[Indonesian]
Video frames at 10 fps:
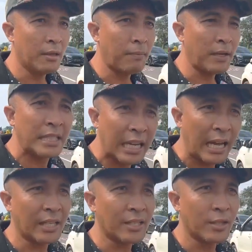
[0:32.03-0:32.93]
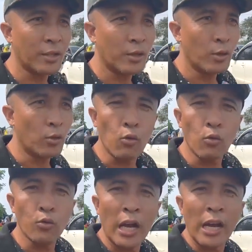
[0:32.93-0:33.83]
lepas gas
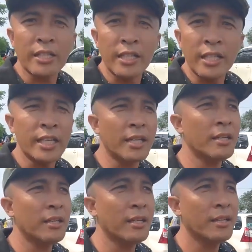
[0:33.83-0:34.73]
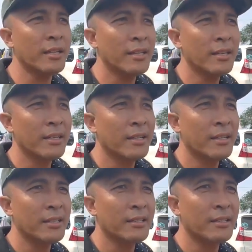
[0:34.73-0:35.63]
itu jalan sendiri
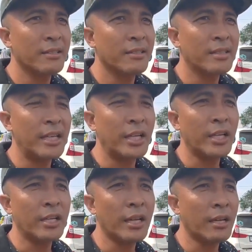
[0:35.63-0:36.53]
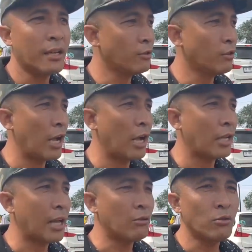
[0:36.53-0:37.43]
gitu jadi kita juga
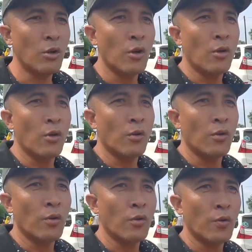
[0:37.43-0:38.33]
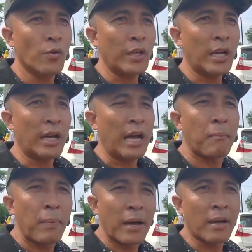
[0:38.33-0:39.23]
nggak tahu ya
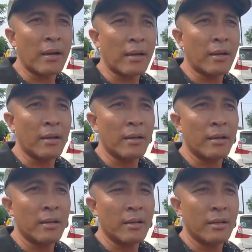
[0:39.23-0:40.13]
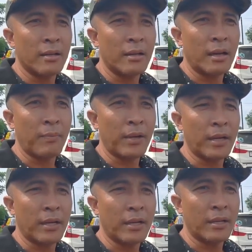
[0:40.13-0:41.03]
apa apa
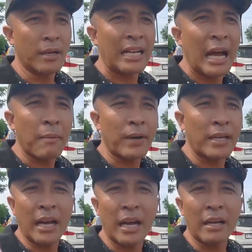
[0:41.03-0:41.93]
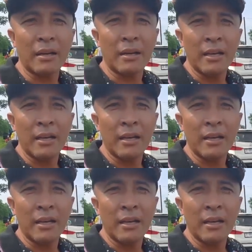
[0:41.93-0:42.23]
ya ada apa dengan